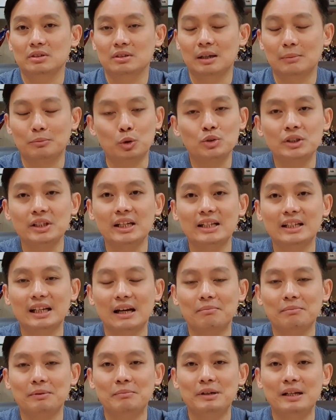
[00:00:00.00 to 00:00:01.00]
กือบทุกชนิดค
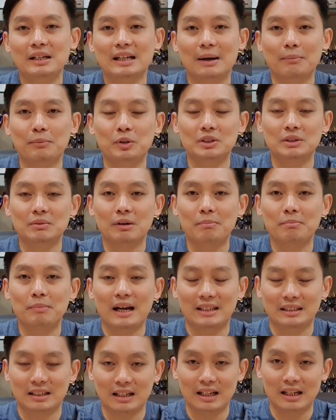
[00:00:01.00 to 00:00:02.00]
รับเพื่อนๆครับ โดยเฉพาะป
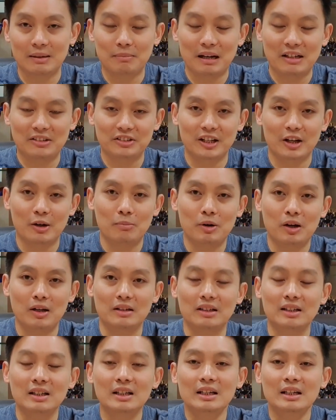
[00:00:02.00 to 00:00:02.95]
ลาทะเลปลาแซลมอน